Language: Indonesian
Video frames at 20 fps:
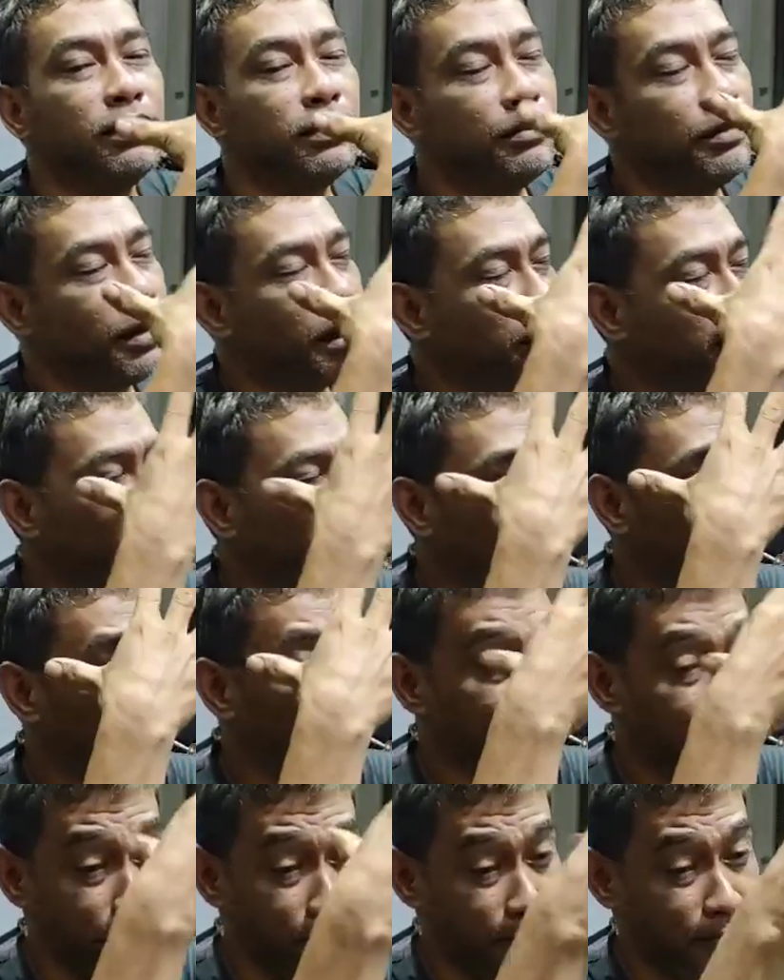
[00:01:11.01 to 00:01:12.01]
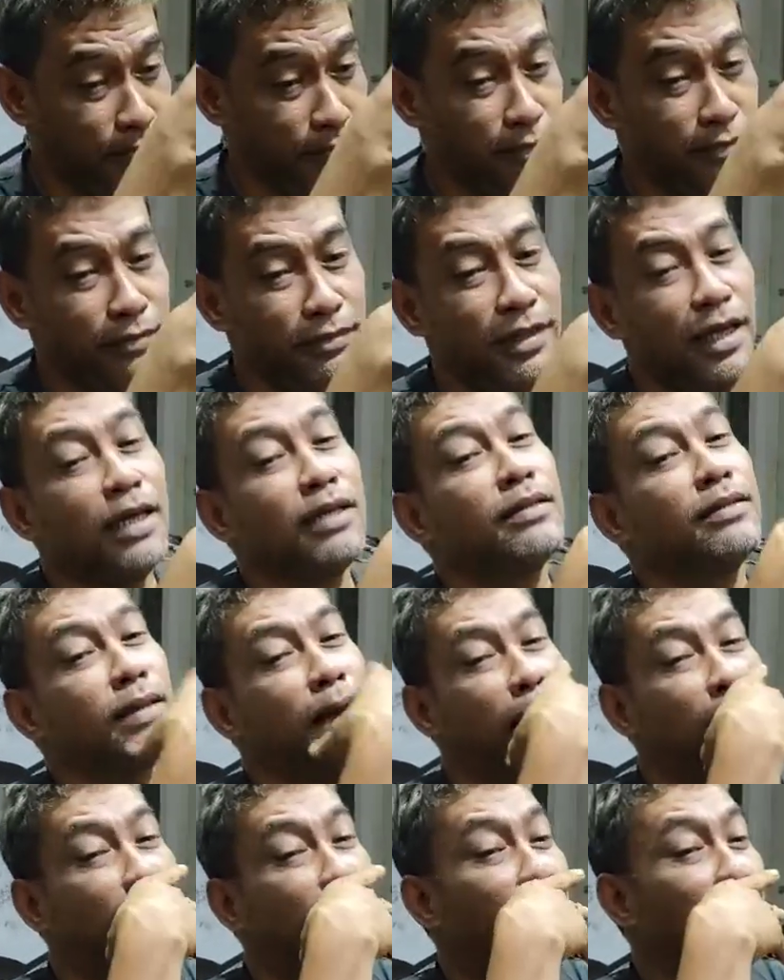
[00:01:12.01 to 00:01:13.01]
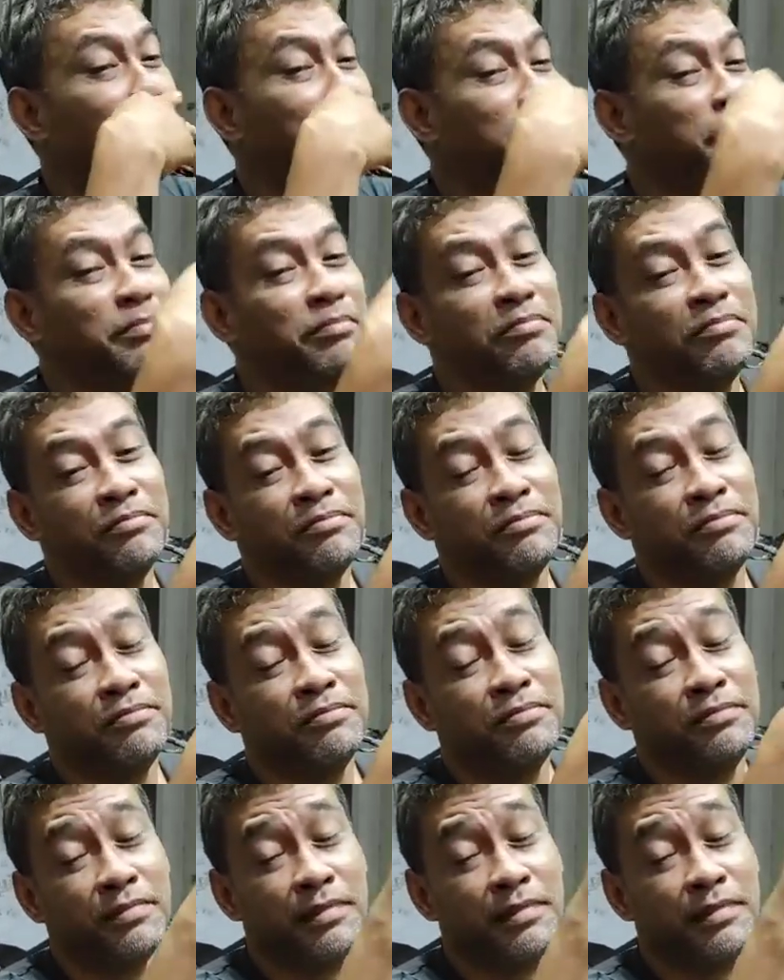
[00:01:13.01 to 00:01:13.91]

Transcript: dia merasa ayem biasa hmm.